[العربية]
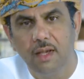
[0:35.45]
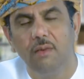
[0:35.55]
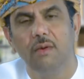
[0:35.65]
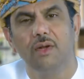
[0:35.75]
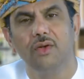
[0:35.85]

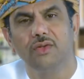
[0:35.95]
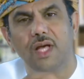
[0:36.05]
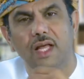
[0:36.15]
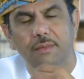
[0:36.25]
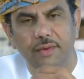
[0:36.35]

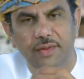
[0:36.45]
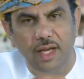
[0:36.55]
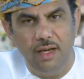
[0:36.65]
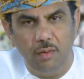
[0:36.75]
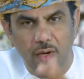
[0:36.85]
والخطة هذه
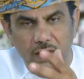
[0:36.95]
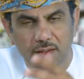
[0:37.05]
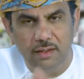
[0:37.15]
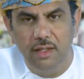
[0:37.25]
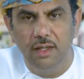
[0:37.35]
مضيعة
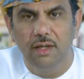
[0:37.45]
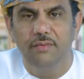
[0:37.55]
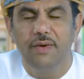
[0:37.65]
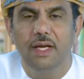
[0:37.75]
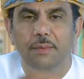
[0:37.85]
للوقت
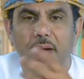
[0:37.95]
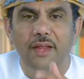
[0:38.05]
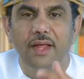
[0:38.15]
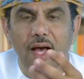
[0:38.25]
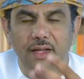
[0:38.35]

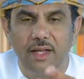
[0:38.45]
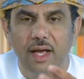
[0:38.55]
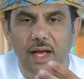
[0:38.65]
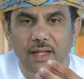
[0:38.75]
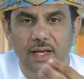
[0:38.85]
فلماذا هذا
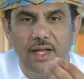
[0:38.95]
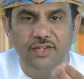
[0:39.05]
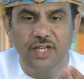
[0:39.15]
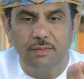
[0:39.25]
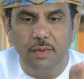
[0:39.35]
هذا
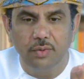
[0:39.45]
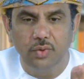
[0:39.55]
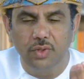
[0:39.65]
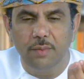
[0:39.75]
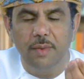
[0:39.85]
الاحساس
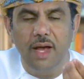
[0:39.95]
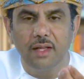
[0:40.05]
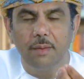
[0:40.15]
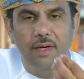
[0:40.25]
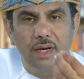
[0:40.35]
موجود؟
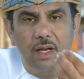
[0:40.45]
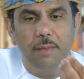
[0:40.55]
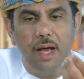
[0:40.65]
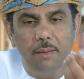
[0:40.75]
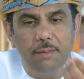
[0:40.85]
لماذا بالرغم
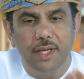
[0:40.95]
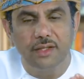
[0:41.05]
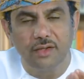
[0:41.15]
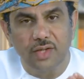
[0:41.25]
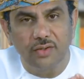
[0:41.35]
اهميه
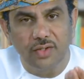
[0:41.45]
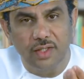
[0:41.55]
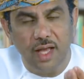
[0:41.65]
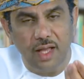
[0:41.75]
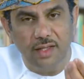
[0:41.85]

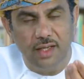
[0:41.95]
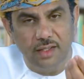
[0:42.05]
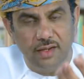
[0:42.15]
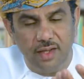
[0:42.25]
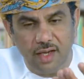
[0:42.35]
التخطيط هذه
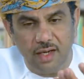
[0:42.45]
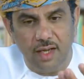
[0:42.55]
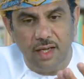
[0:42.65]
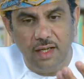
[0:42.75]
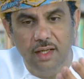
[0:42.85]
التي
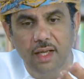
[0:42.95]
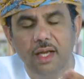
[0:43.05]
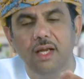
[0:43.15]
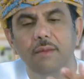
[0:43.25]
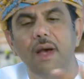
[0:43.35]
ذكرناها،
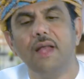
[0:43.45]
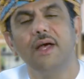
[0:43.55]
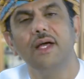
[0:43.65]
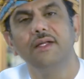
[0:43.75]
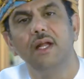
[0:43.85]
لماذا
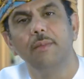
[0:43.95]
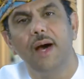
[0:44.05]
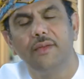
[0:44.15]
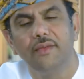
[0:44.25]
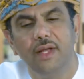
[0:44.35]
عند
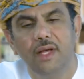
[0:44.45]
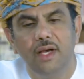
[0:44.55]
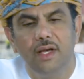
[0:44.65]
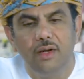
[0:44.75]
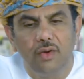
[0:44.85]
البعض
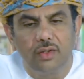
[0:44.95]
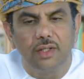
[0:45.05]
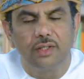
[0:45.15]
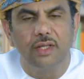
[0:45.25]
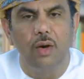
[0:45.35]

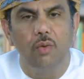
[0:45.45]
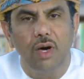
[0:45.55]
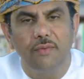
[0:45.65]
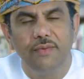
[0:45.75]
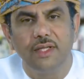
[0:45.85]
نقطه او
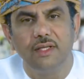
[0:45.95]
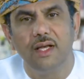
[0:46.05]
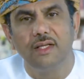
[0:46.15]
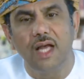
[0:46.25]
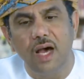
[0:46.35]

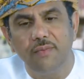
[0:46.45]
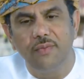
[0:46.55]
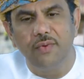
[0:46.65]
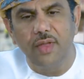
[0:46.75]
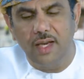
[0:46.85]
وقفه
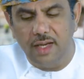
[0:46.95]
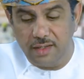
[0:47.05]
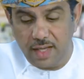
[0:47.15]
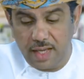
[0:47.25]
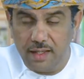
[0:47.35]
تحفظ على
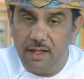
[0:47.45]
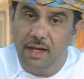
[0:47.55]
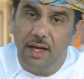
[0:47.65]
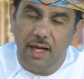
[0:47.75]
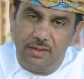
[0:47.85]
نتائج
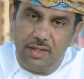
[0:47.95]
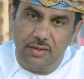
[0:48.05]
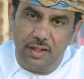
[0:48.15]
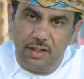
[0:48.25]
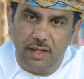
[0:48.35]

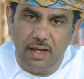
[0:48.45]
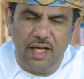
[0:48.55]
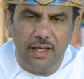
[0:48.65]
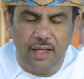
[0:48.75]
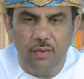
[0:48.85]
التخطيط؟
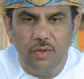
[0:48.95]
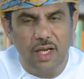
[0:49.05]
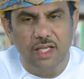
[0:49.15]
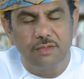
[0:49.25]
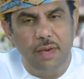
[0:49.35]
الحقيقه هناك
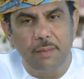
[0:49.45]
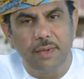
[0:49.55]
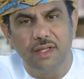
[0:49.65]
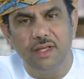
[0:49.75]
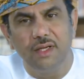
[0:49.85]
اسباب
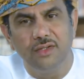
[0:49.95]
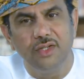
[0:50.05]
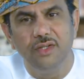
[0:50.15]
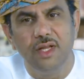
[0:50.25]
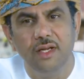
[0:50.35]
كثيره
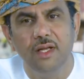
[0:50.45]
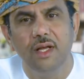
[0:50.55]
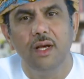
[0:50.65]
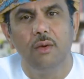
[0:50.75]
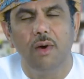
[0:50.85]
جدا
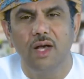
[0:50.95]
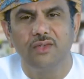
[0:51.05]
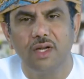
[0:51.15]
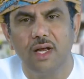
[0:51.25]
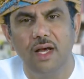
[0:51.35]

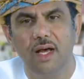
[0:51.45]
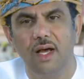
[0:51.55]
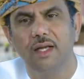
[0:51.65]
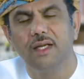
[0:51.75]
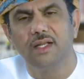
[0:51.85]

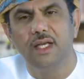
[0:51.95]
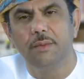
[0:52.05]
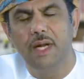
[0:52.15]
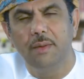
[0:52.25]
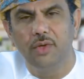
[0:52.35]
وحصرها الكثير
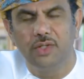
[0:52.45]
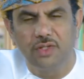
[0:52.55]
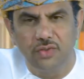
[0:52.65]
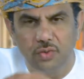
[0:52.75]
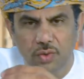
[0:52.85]
من
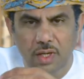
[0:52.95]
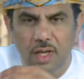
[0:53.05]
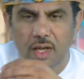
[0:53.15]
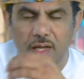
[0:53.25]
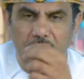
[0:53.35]
المختصون
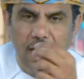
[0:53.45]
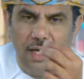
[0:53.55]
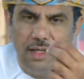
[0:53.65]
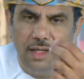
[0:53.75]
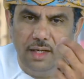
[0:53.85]

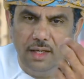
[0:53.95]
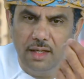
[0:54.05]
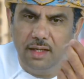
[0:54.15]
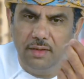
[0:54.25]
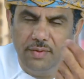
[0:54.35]
يعني
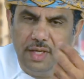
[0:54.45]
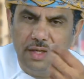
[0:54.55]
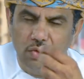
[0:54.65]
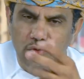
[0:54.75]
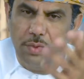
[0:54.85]
آه، في
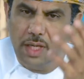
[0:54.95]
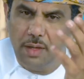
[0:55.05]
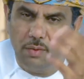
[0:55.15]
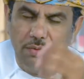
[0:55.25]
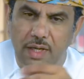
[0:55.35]

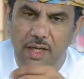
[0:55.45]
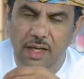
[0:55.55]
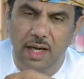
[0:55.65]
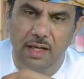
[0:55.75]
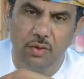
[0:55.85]
كتبهم وفي
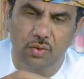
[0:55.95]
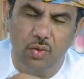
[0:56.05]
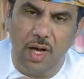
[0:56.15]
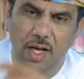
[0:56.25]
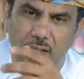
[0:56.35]
يعني
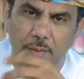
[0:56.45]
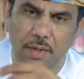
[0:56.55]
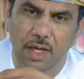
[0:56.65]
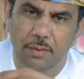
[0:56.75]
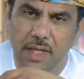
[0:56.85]
اطروحاتهم
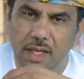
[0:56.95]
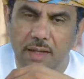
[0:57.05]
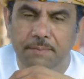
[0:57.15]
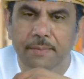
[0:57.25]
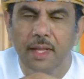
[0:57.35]

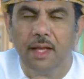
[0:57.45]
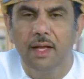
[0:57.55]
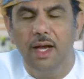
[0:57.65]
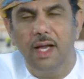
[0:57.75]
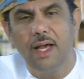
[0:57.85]
العلميه.
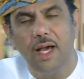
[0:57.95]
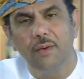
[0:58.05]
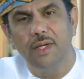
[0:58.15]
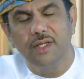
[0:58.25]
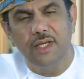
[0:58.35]
أنا
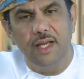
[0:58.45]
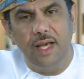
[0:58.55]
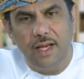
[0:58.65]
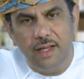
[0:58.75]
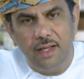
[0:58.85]
حاولت
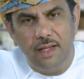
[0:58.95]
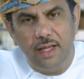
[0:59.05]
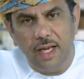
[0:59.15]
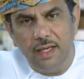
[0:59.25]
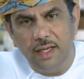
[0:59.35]
أني أنا
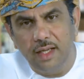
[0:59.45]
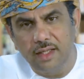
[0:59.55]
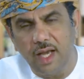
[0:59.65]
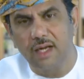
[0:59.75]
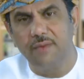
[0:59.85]
يعني
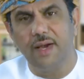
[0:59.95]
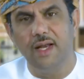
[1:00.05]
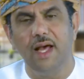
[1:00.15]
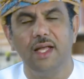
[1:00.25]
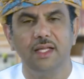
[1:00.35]
أتعرف
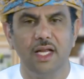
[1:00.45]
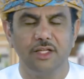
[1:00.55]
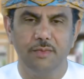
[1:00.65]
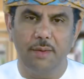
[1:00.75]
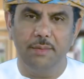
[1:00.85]
على هذه
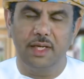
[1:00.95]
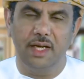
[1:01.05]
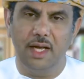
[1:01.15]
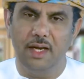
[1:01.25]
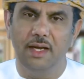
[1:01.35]
الأسباب من
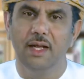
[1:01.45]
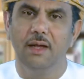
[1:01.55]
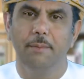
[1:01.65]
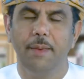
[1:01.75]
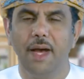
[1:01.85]
خلال
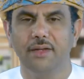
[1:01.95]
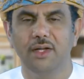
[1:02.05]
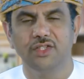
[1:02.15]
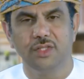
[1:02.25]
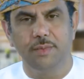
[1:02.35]
بعض
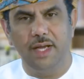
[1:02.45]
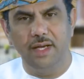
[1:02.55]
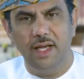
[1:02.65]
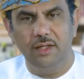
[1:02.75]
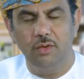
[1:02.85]

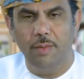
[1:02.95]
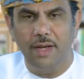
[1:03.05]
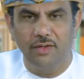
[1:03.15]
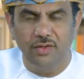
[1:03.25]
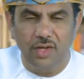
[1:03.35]
الاستبانات
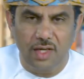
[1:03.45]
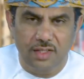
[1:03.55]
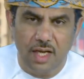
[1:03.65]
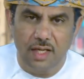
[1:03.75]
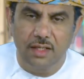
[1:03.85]
وبعض
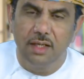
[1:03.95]
الدراسات